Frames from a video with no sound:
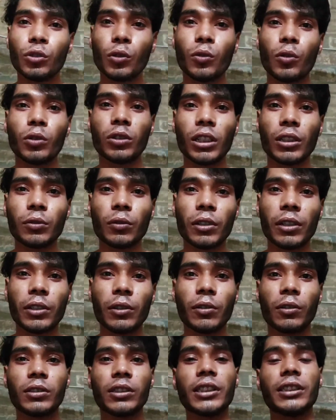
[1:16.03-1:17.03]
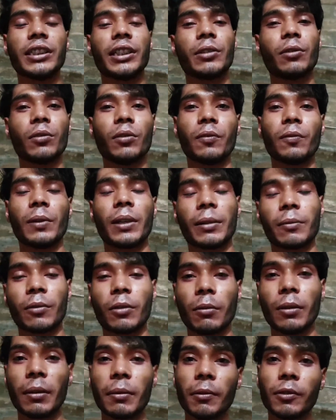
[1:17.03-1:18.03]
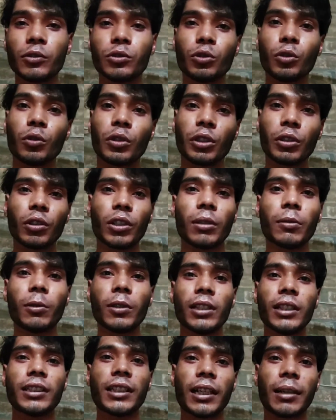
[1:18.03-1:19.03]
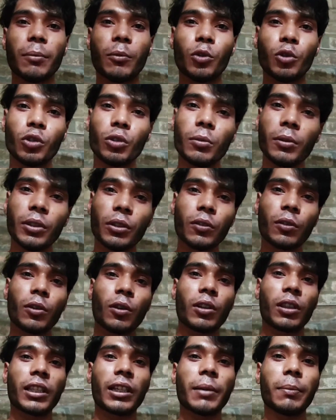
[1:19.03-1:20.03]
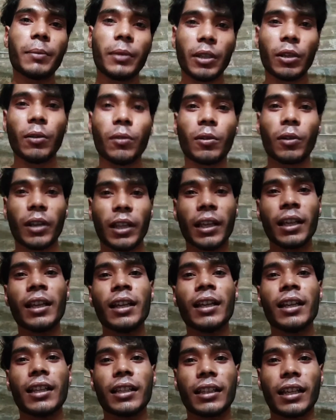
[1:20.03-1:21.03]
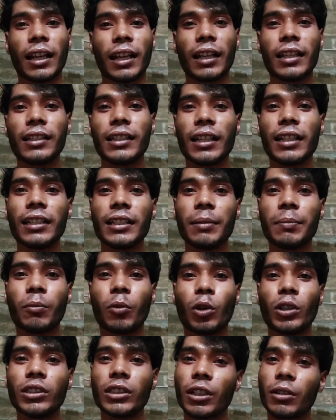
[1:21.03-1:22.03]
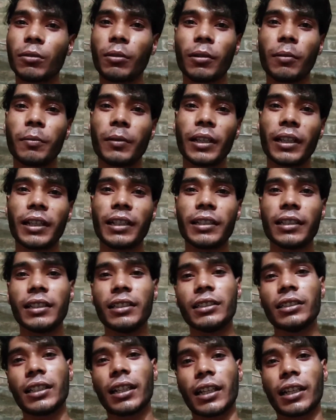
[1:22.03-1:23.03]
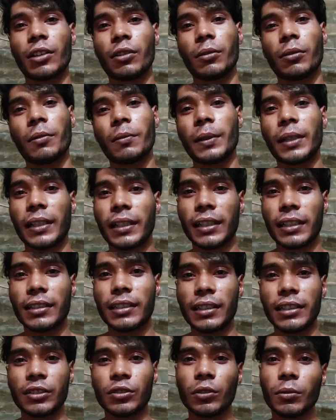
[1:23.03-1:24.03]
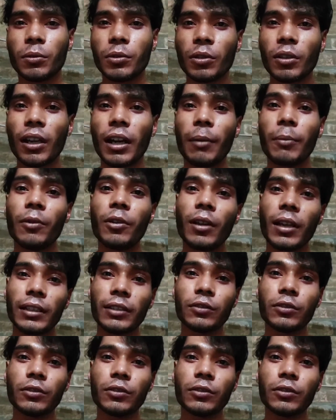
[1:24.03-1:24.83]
যোগ্যতা তৈরি হোক সে যে কোনো প্ল্যাটফর্মে এবং সত্যি কথা বলতে যারা মধ্যবিত্ত ঘর থেকে বিলং করে তারাই জানে যে পয়সার অভাবটা কী জিনিস টাকার অভাবটা কী জিনিস তো বন্ধুরা আমিও